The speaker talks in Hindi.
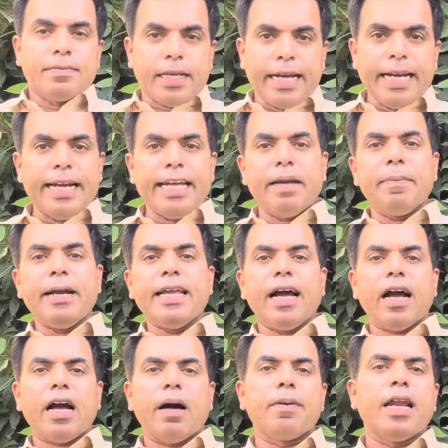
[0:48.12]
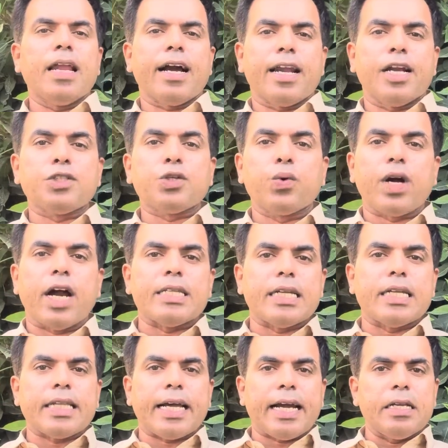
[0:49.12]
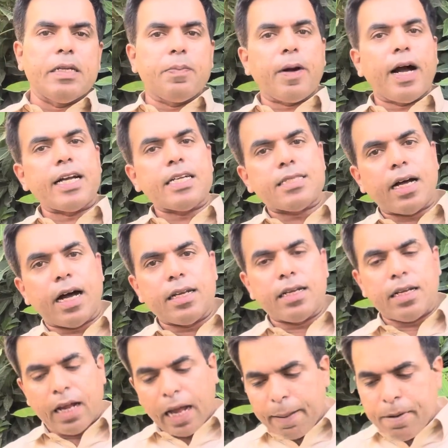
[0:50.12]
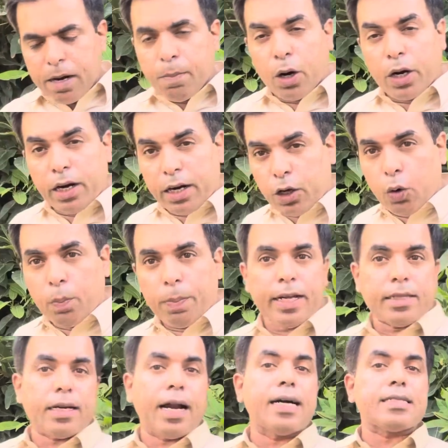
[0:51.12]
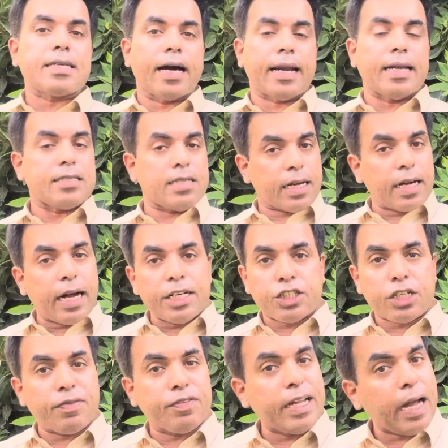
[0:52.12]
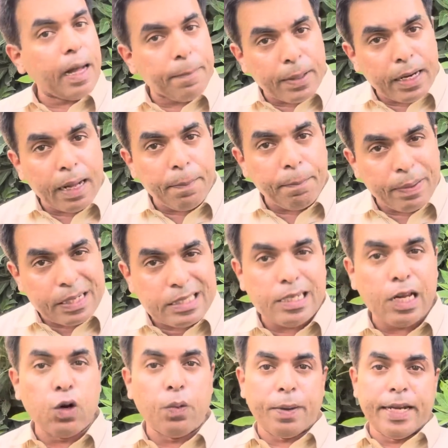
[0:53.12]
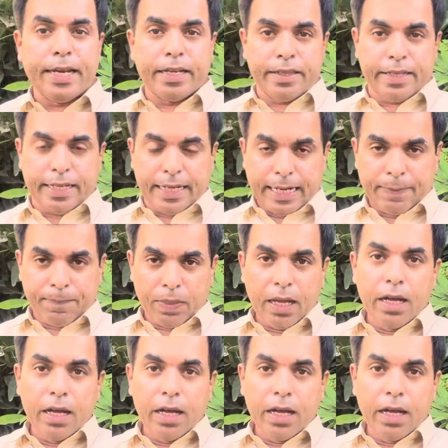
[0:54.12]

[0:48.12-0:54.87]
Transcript: इंडियन मीडिया खबरें लगाना शुरू कर देता है कि जी पाकिस्तान हाइब्रिड मॉडल के ऊपर एतराज़ कर रहा है जका अशरफ ने अपना पर्सनल ओपिनियन दिया